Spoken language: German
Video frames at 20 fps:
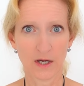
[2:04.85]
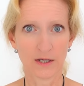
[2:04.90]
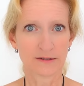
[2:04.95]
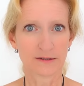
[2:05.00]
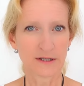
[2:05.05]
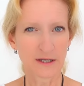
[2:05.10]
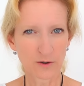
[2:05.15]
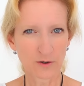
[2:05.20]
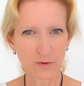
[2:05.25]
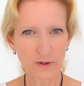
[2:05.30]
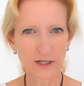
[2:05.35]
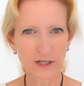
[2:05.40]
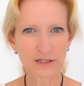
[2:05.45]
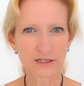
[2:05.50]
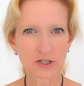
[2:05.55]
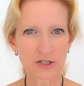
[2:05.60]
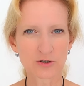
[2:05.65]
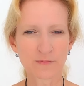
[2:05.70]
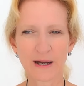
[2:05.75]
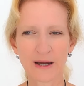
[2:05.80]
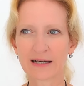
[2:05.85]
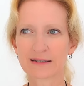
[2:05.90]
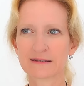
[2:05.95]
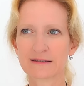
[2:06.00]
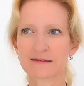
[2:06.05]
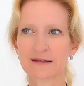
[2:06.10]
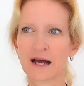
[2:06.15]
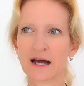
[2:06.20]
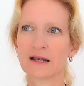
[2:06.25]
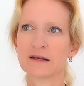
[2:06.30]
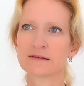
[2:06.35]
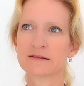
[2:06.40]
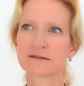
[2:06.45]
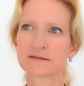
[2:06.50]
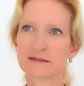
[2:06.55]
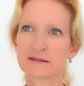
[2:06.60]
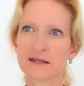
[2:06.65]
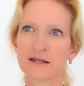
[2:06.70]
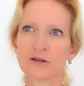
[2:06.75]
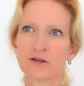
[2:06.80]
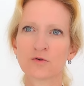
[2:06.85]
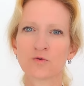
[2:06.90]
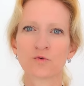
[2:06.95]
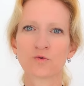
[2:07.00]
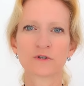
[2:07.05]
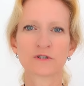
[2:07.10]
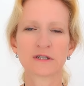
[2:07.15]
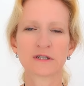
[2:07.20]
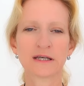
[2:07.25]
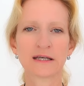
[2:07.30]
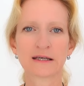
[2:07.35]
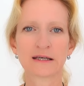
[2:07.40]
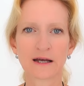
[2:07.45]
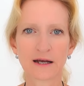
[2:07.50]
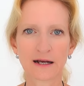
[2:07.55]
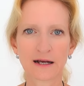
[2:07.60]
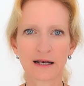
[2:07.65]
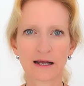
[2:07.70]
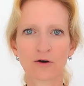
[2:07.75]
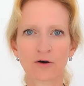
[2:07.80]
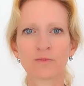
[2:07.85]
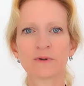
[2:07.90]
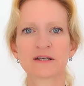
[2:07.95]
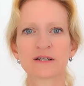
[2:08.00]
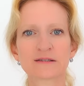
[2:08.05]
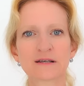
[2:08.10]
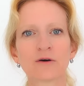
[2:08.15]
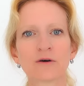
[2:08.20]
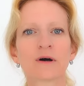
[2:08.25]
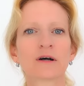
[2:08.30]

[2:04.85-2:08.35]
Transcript: Theoretisch macht das alles Sinn und ich glaube das auch.